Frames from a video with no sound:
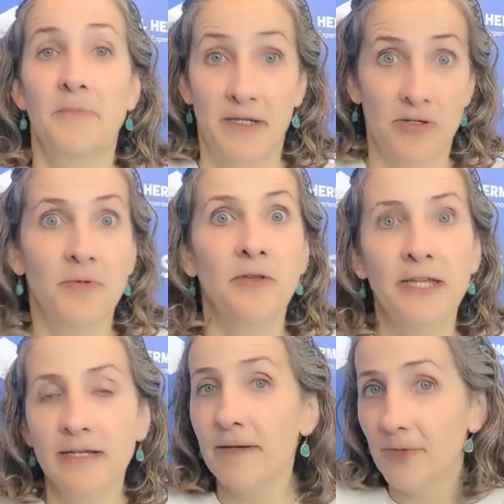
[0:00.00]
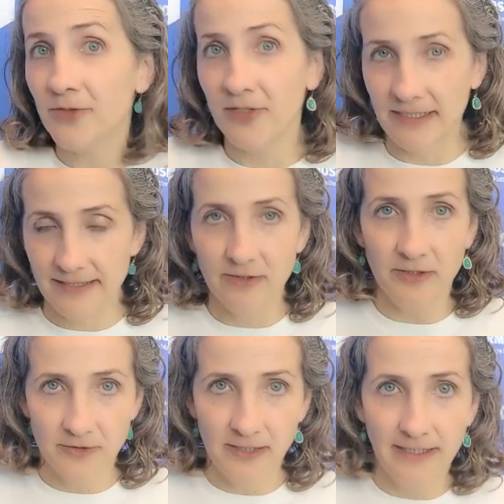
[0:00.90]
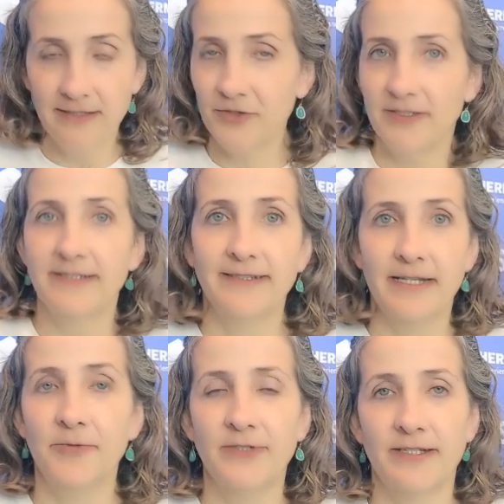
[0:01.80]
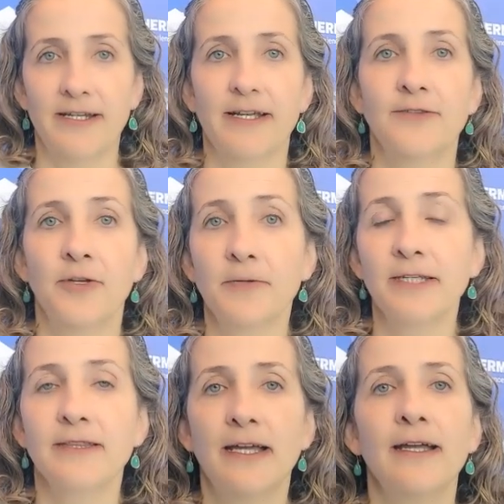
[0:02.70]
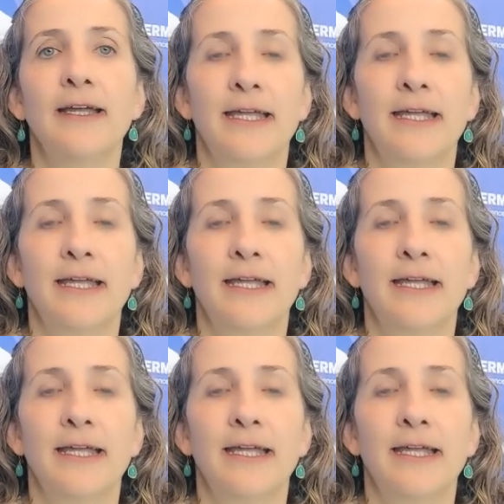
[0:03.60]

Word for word: Bueno, como lo dije, vamos con el ciclo escolar, entonces estamos arrancando ahorita.